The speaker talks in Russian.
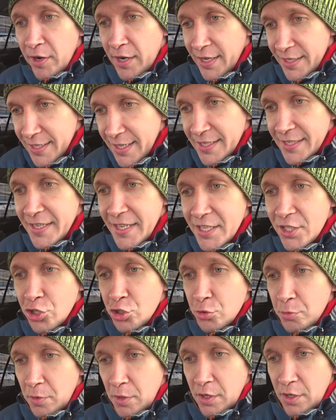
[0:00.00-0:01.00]
Когда
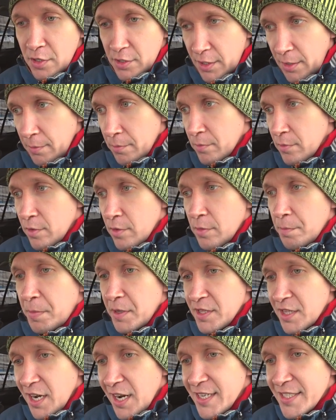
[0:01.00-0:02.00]
едешь э, там по
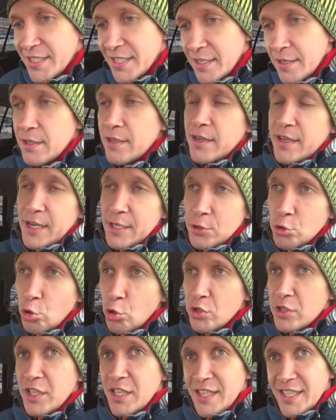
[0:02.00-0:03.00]
трассе,
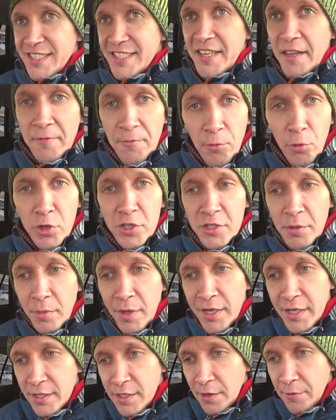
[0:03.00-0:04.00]
расход где-то 7-8
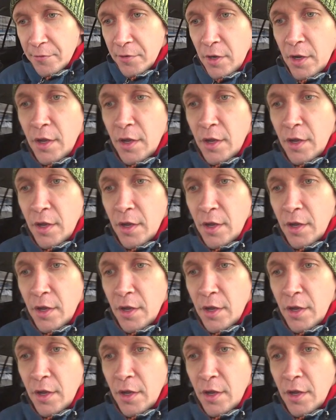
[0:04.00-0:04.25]
литров.